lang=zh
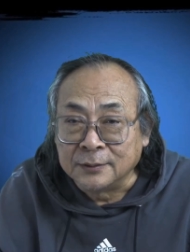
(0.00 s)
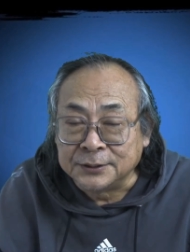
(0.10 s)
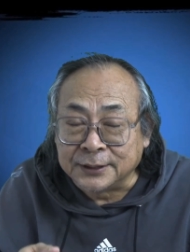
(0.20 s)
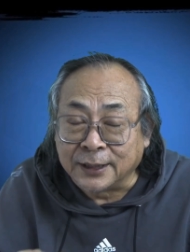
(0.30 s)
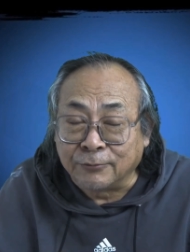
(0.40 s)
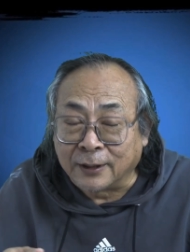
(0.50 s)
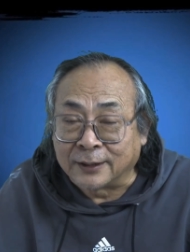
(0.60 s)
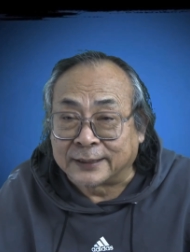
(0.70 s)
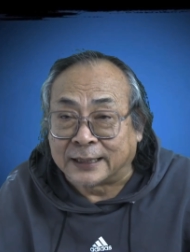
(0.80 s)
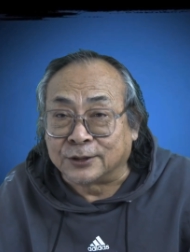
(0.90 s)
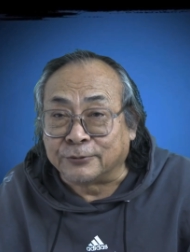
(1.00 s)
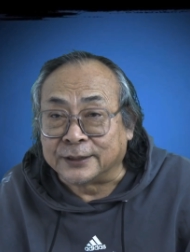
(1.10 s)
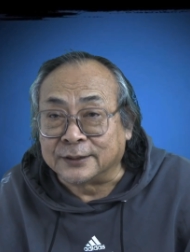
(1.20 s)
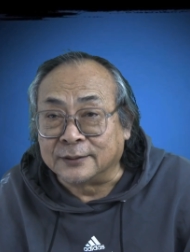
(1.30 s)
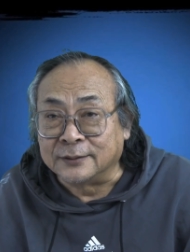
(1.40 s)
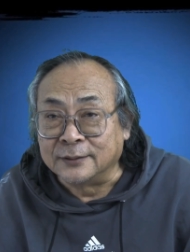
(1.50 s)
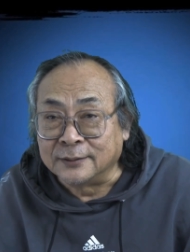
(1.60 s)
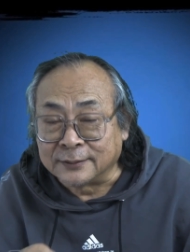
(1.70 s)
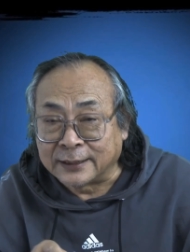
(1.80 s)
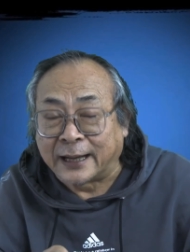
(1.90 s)
竟然忘了打扫卫生。
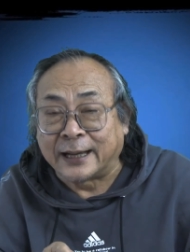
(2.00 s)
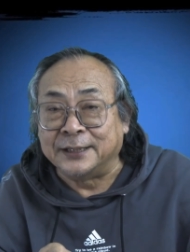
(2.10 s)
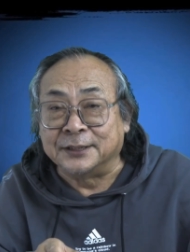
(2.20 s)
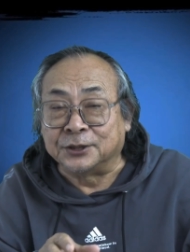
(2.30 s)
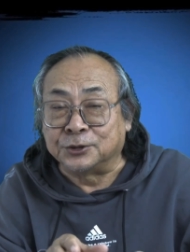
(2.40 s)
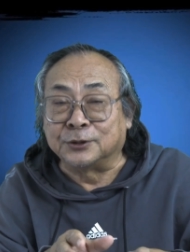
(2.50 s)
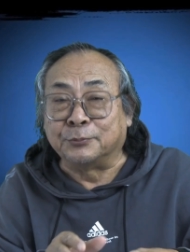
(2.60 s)
大概意思就